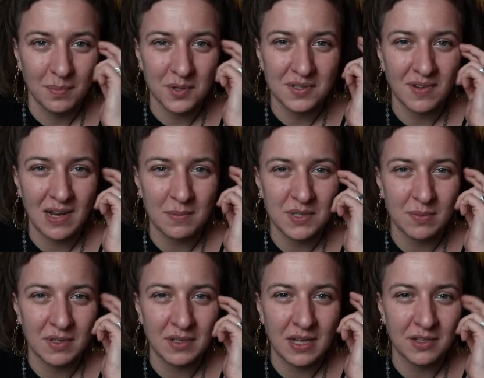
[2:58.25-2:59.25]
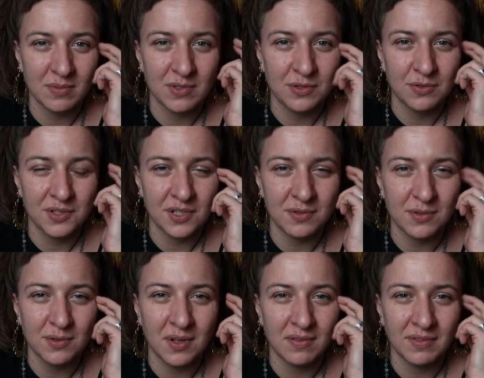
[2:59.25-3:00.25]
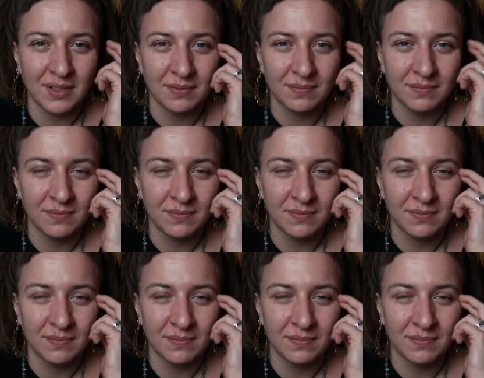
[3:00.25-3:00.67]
Pozwalam sobie na to, by czuć się cudownie.